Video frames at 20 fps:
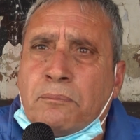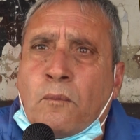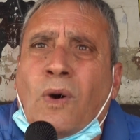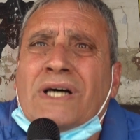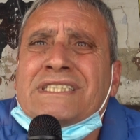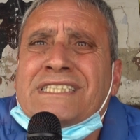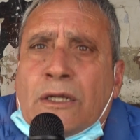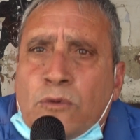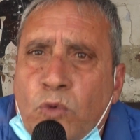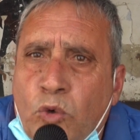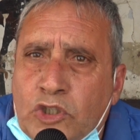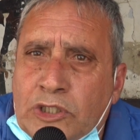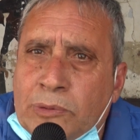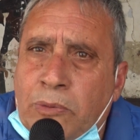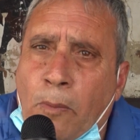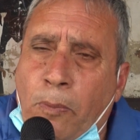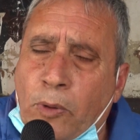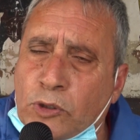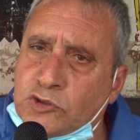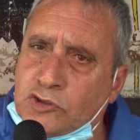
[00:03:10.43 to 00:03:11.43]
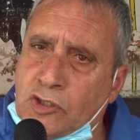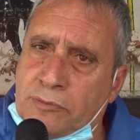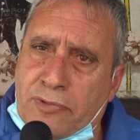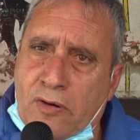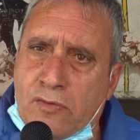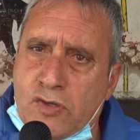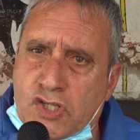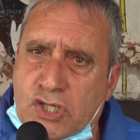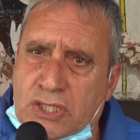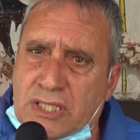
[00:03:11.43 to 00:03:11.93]
quasi all'ultimo posto in
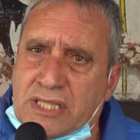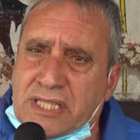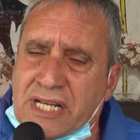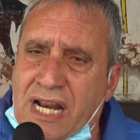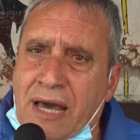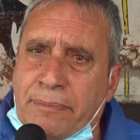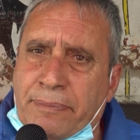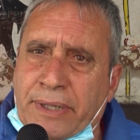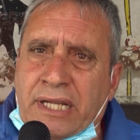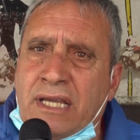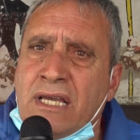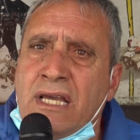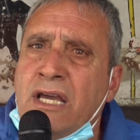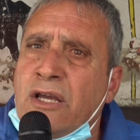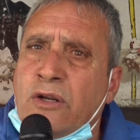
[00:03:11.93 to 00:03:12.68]
provincia di Trapani,